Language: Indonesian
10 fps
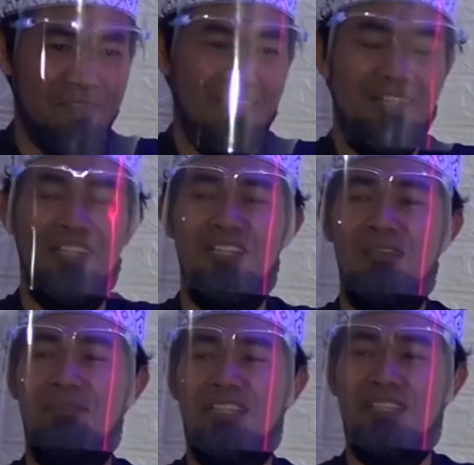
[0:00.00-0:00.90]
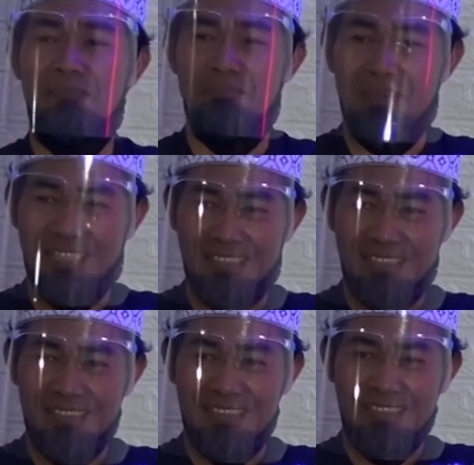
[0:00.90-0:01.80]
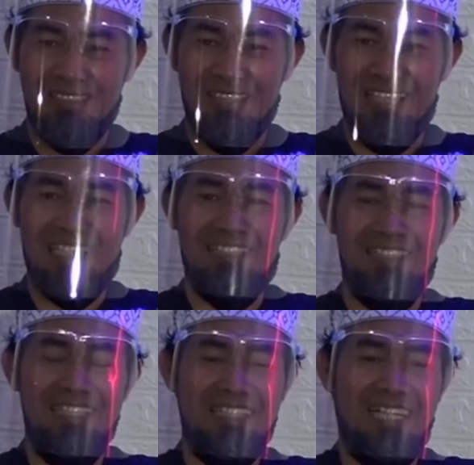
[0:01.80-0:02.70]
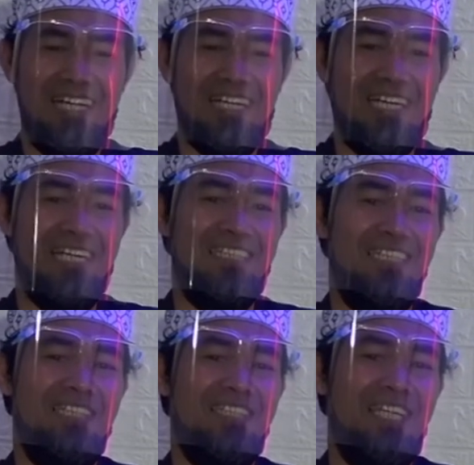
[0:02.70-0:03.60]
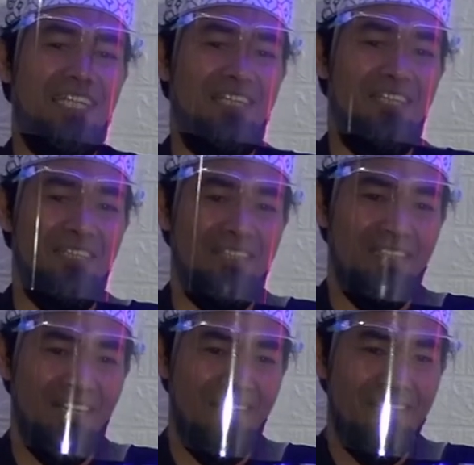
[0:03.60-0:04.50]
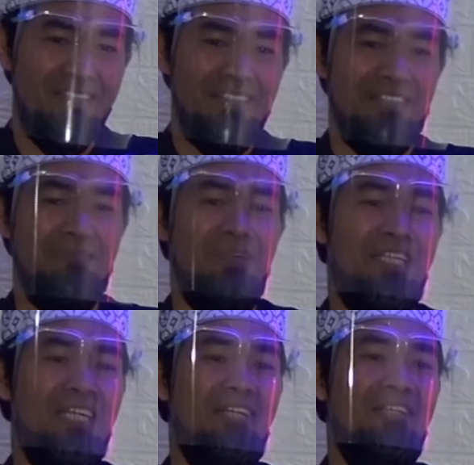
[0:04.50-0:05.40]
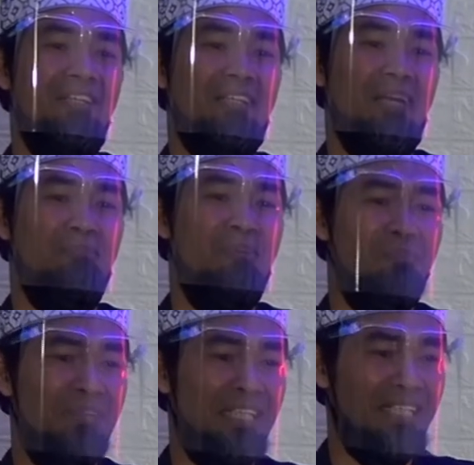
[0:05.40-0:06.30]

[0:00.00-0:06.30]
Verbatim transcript: Allah bertempat. Artinya kasih sayang Allah kepada orang mukmin yang